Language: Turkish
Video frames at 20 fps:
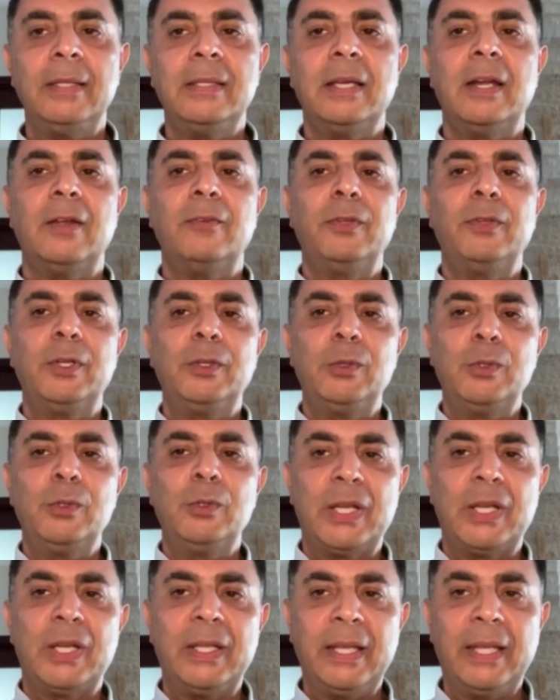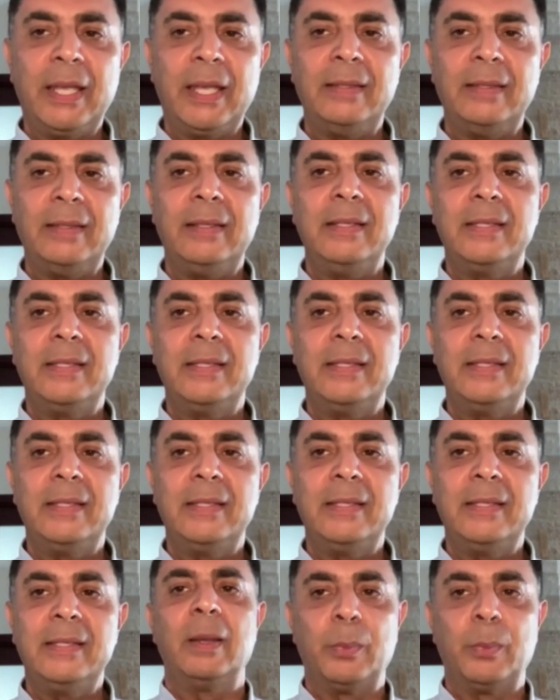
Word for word: tarafların üzerinde kendini tekrar